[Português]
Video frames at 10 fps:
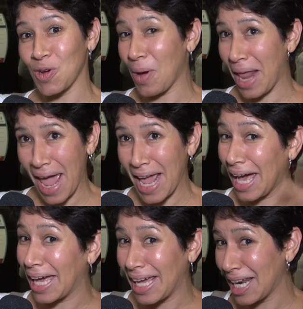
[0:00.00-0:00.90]

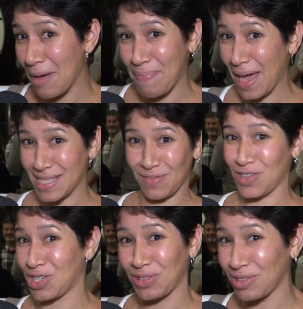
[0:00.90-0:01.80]
chorei, ri na peça,
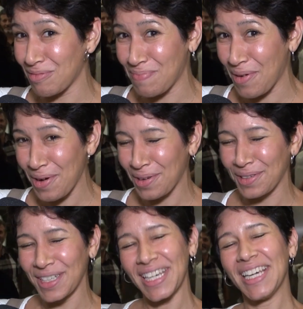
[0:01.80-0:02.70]
fiz tudo um
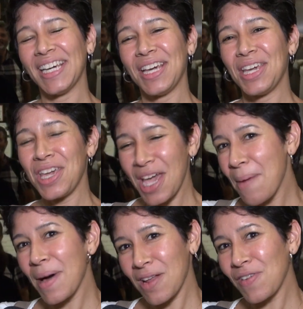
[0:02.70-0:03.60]
pouco. E
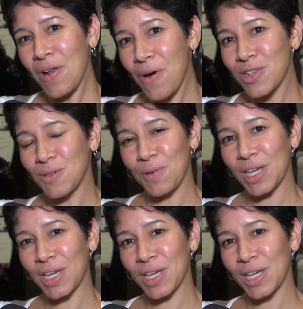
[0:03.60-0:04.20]
é maravilhoso,